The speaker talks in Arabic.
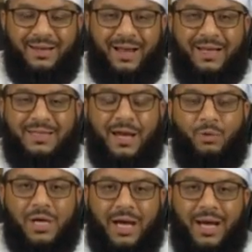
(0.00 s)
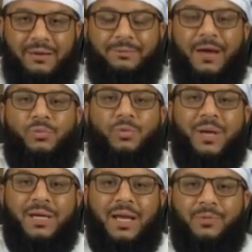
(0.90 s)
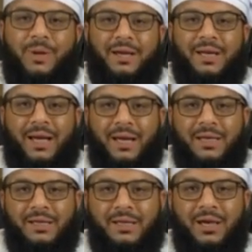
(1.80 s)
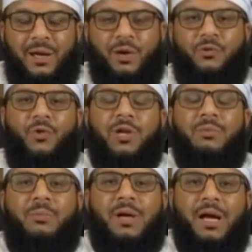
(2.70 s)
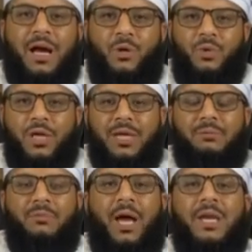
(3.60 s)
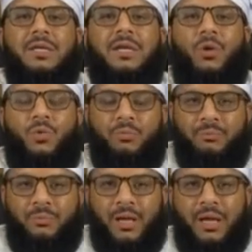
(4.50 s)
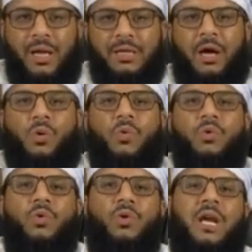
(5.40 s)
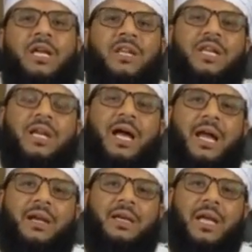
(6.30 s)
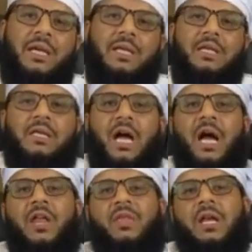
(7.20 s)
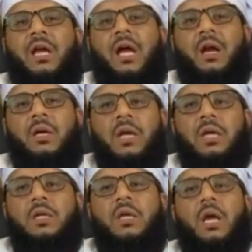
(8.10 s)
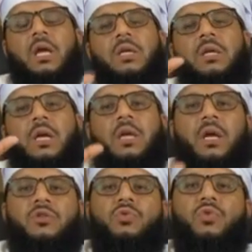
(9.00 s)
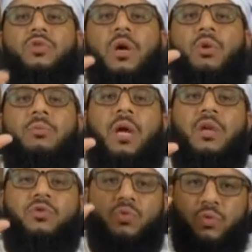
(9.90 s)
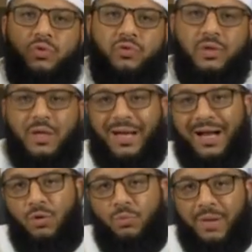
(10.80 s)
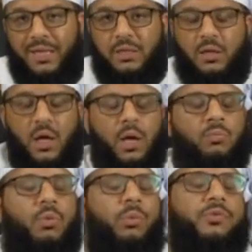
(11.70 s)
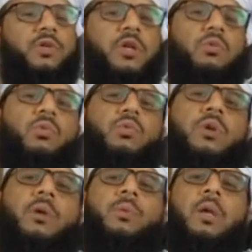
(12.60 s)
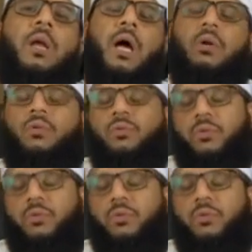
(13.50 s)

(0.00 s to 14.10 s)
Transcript: حتى وقع الفهم بين الفريقين فهم من قولهم انهم يقولون لذي القرنين يا ذا القرنين إن يأجوج ومأجوج قومين مفسدون في الأرض